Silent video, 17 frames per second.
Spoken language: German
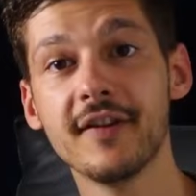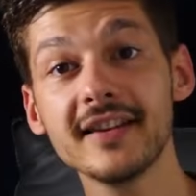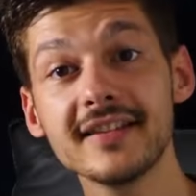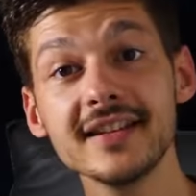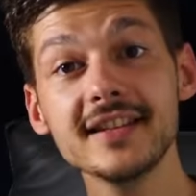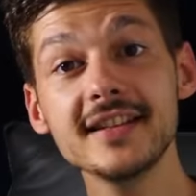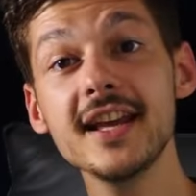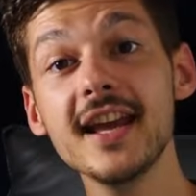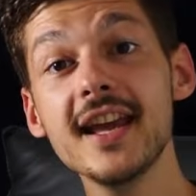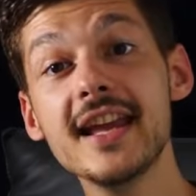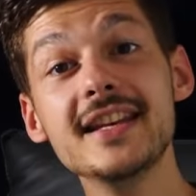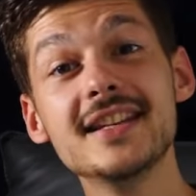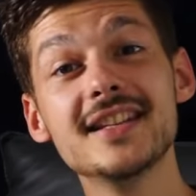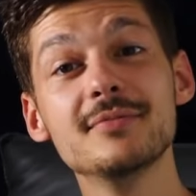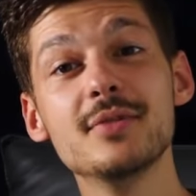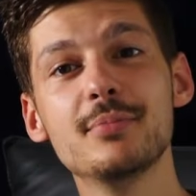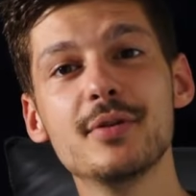Was sich hier
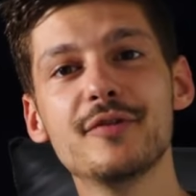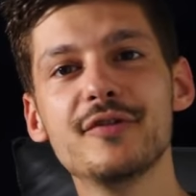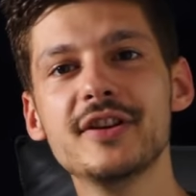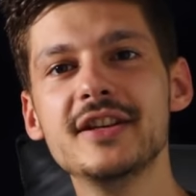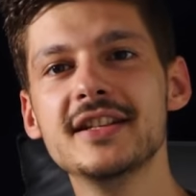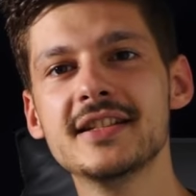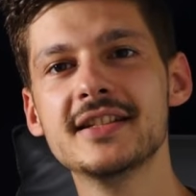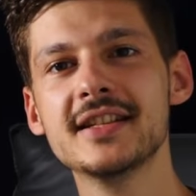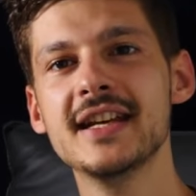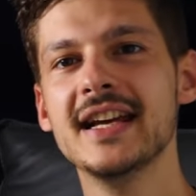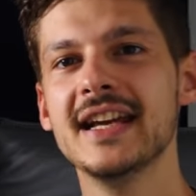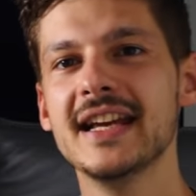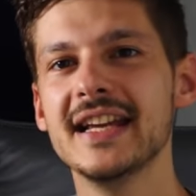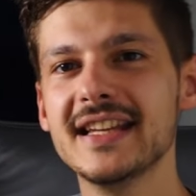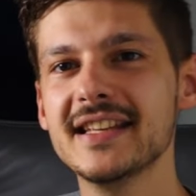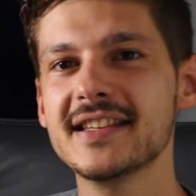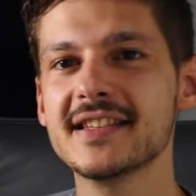hinter mir befindet,
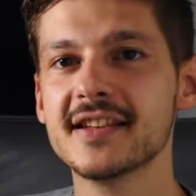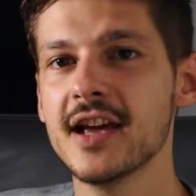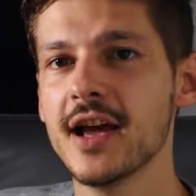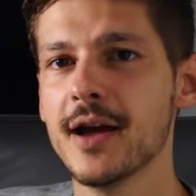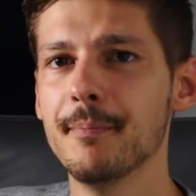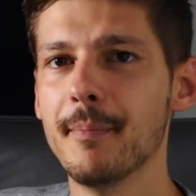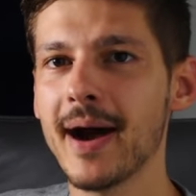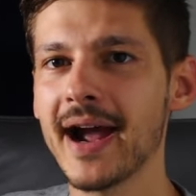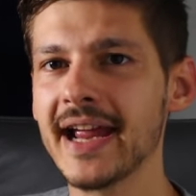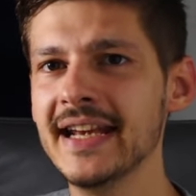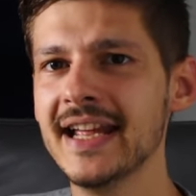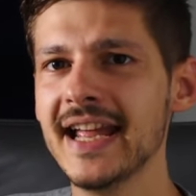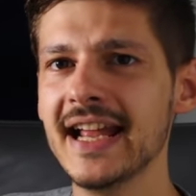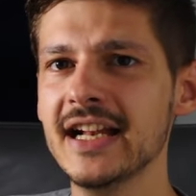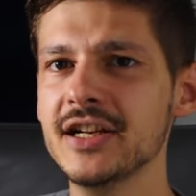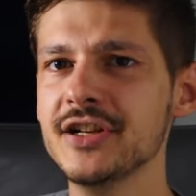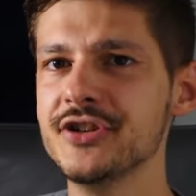ist mein
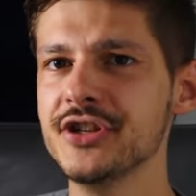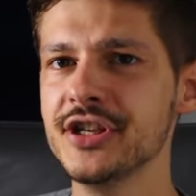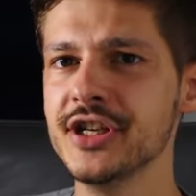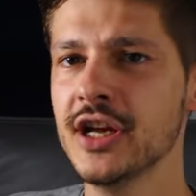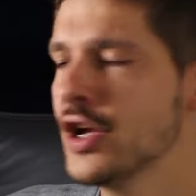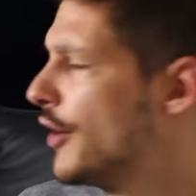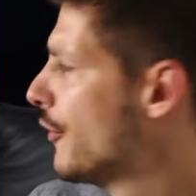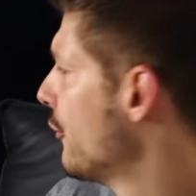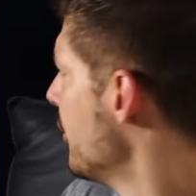LG